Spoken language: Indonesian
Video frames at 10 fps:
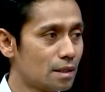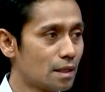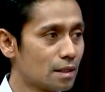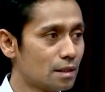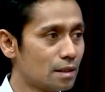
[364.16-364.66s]

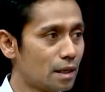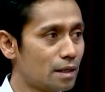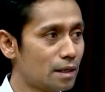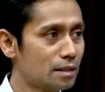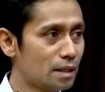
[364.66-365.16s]
dari
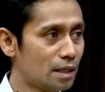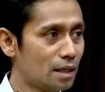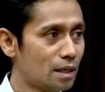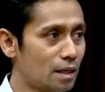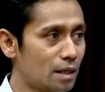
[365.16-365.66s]
adanya
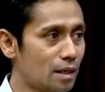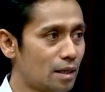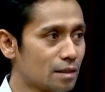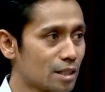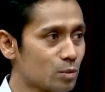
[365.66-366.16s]

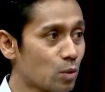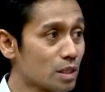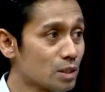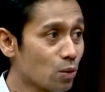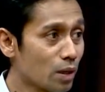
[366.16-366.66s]

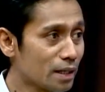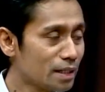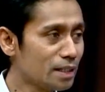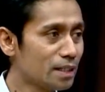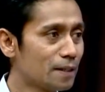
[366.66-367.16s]
transportasi online ini.